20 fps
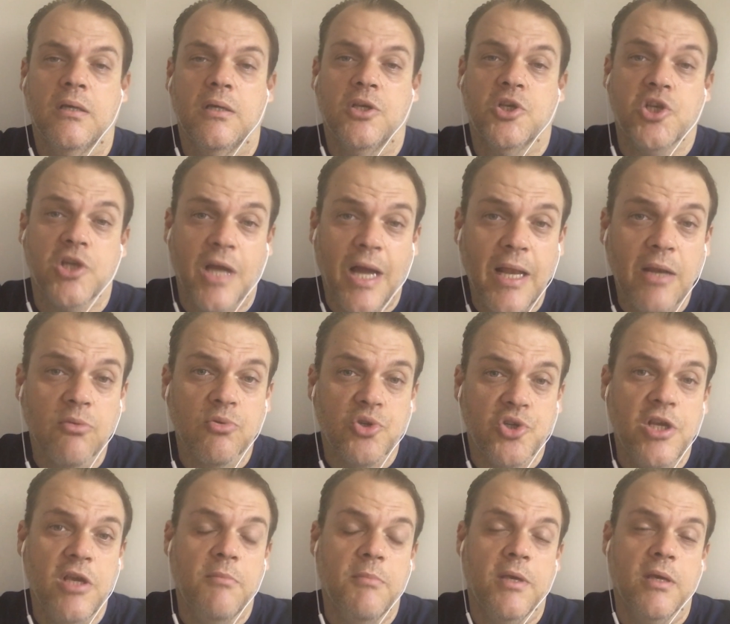Escale um
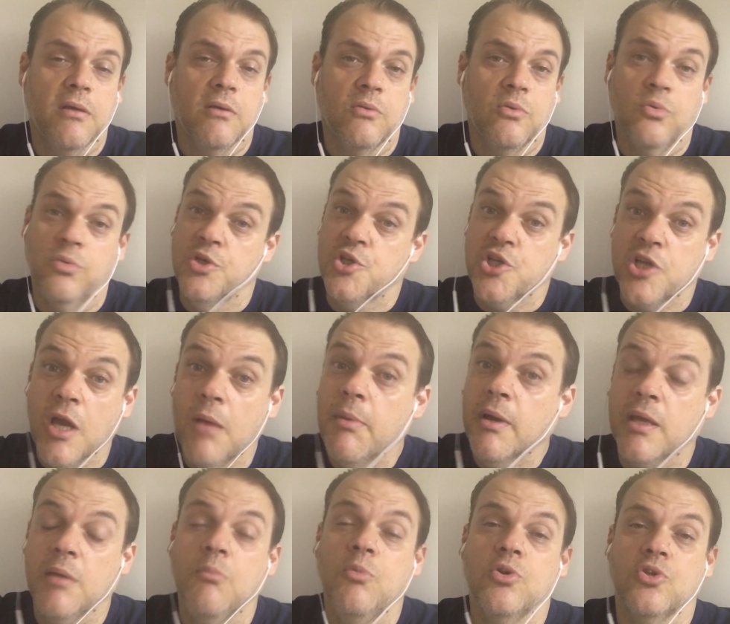time num
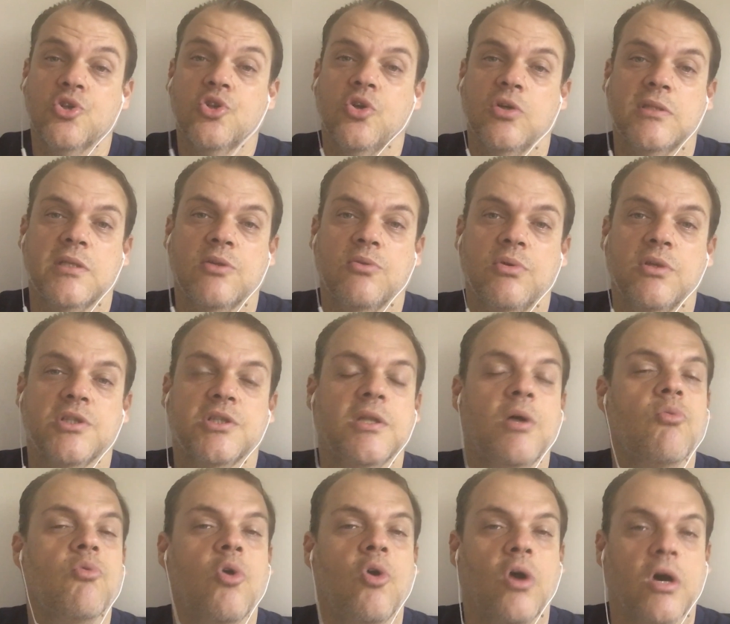esquema que muitos torcedores
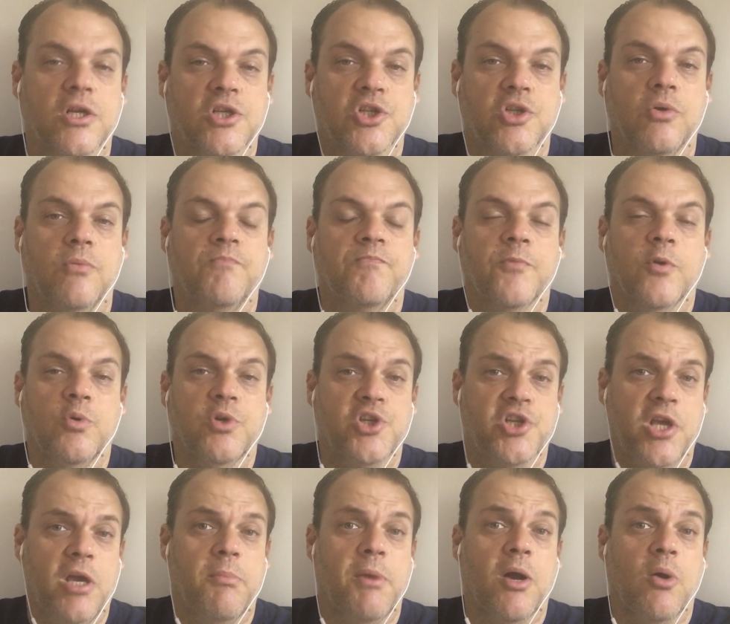não gostam, o
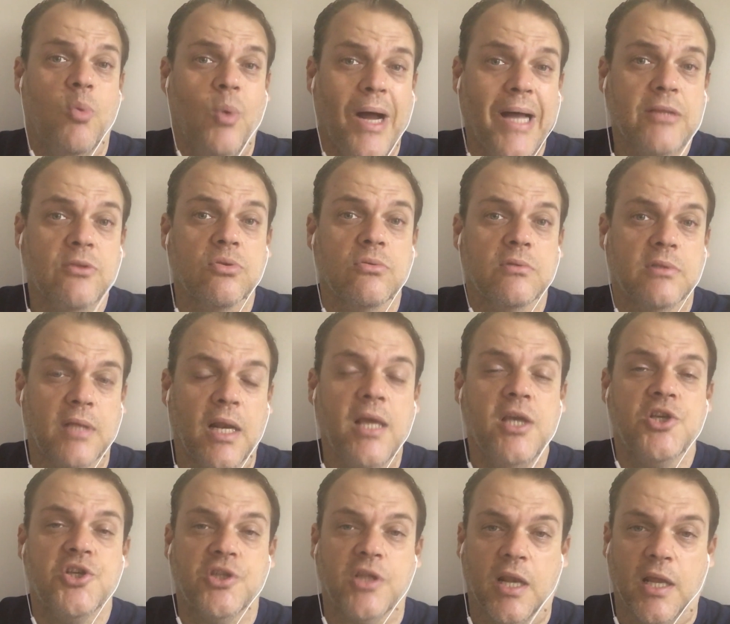esquema
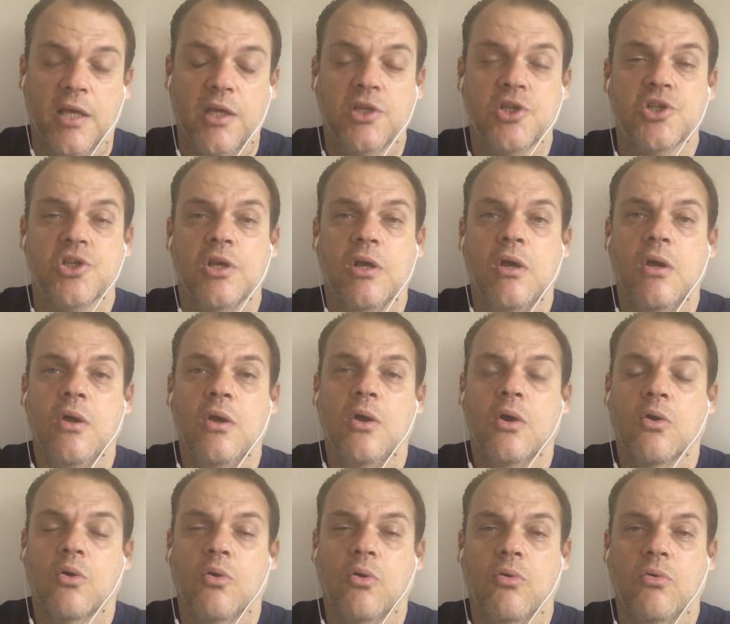4-3-3,
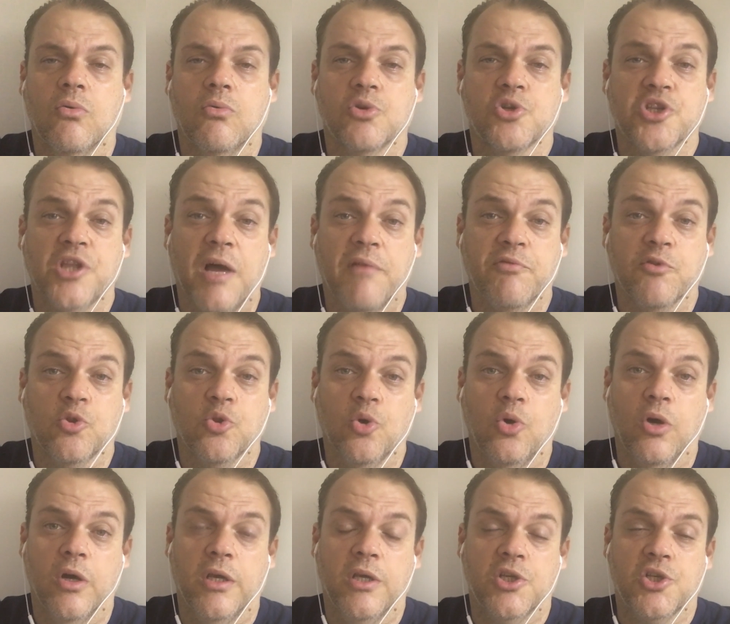com Gustavo
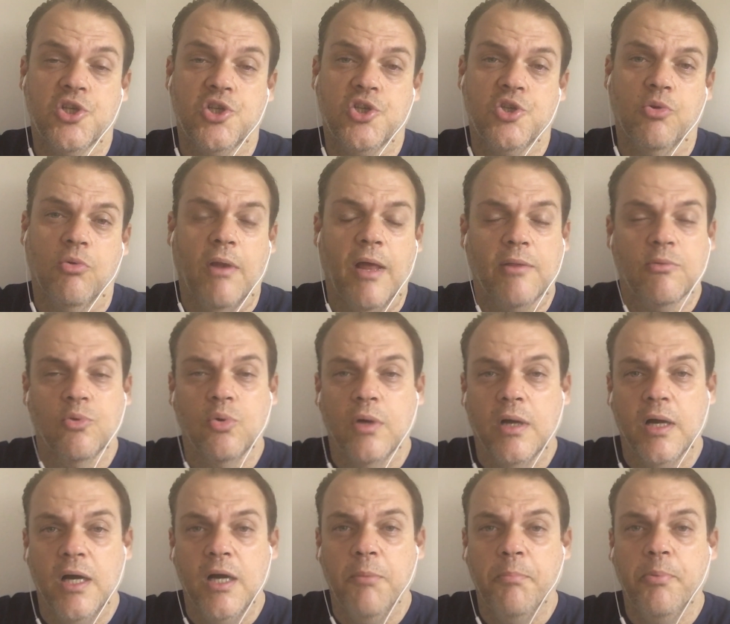Torres de um lado do
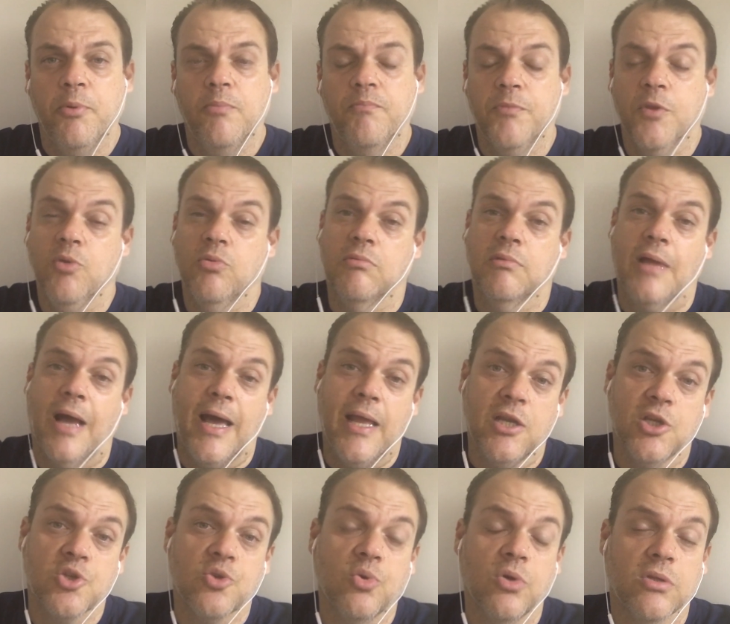campo e o
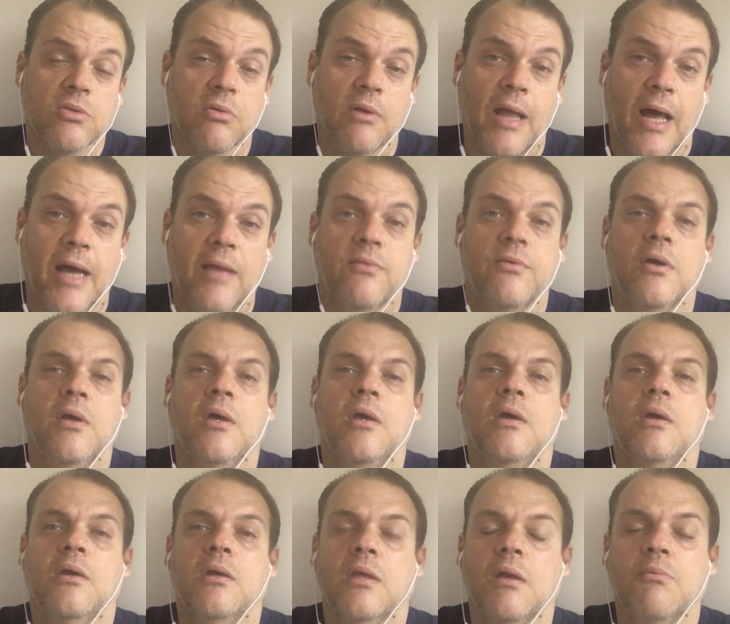Thales do outro lado,
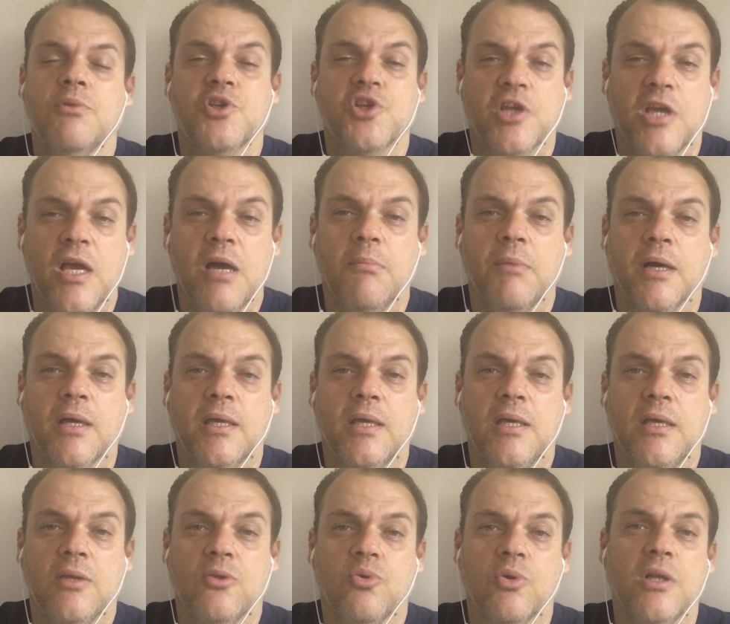que é um esquema
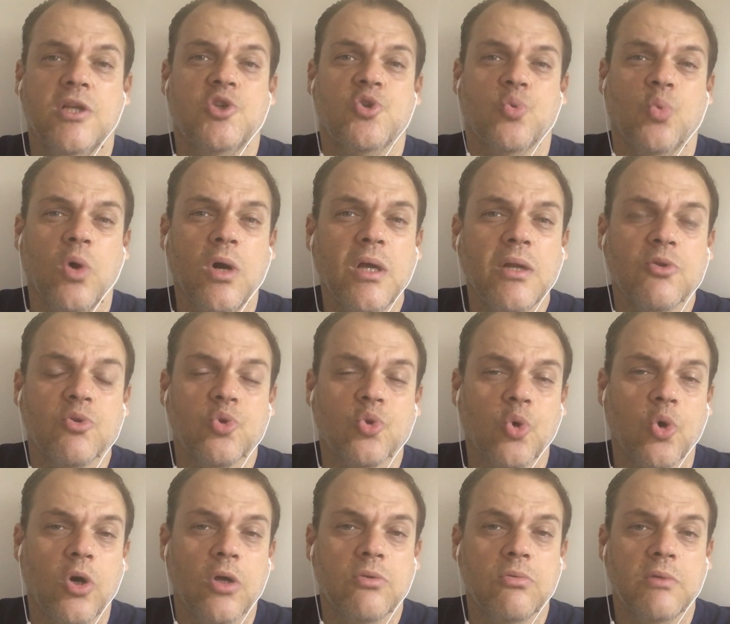que durante o ano
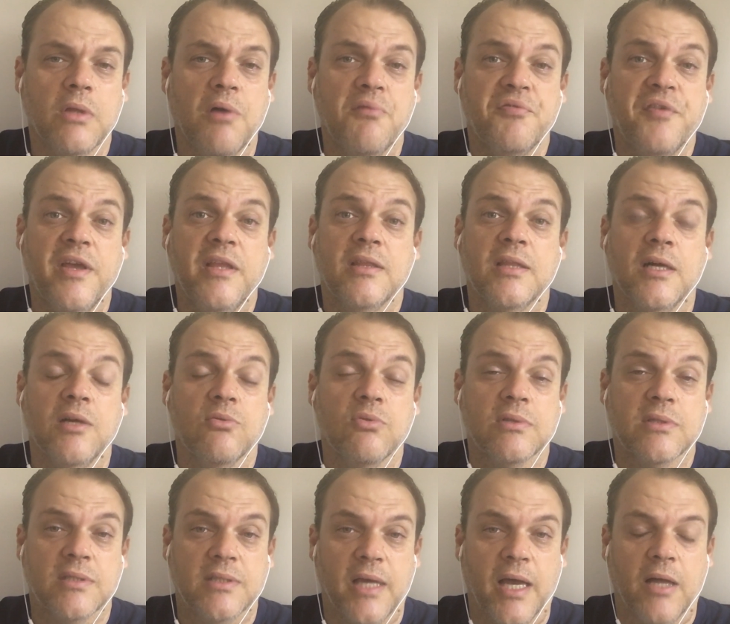todo não vem dando
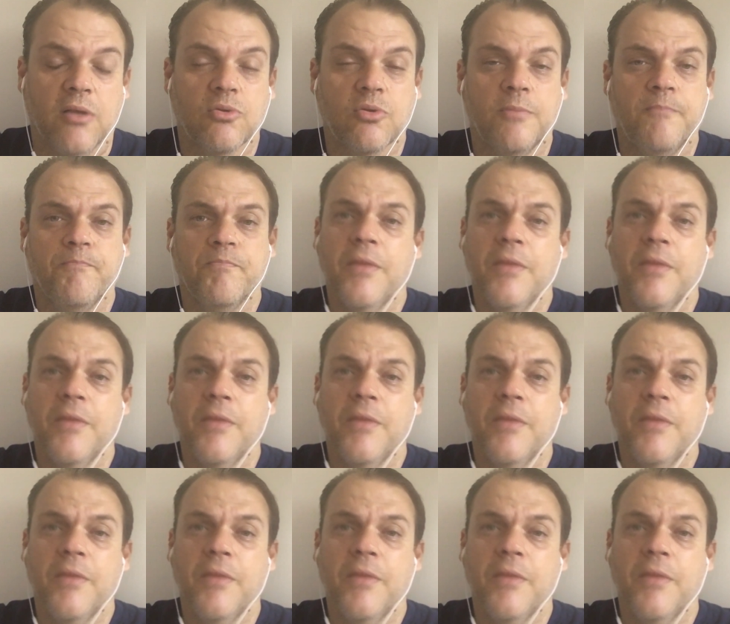certo.